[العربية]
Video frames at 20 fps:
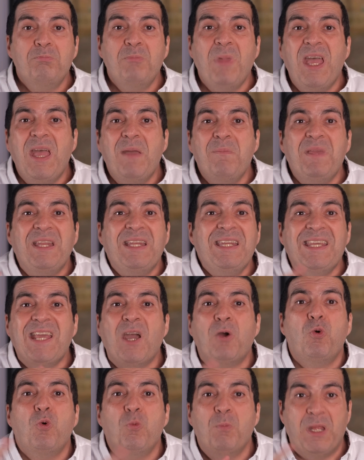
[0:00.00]
ما من
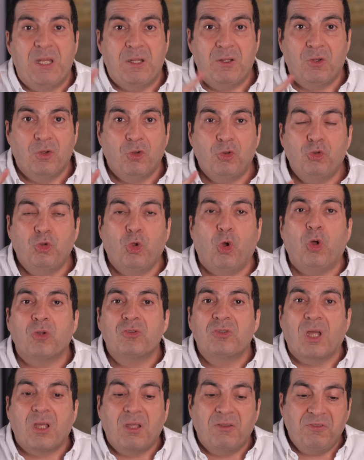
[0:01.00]
يوم
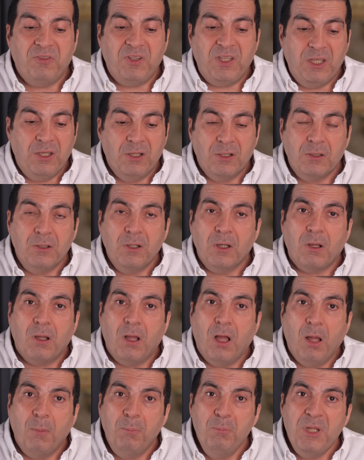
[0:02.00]
تعتق فيه
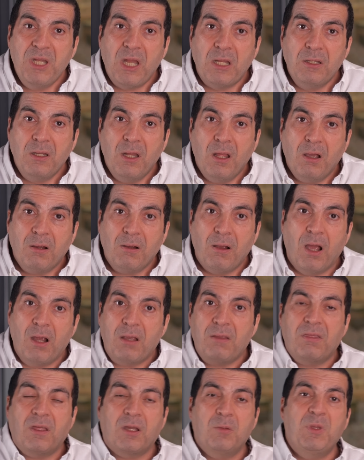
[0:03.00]
الرقاب من النار
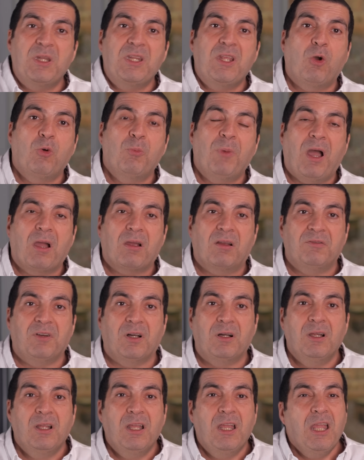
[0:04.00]
أكثر من يوم عرفة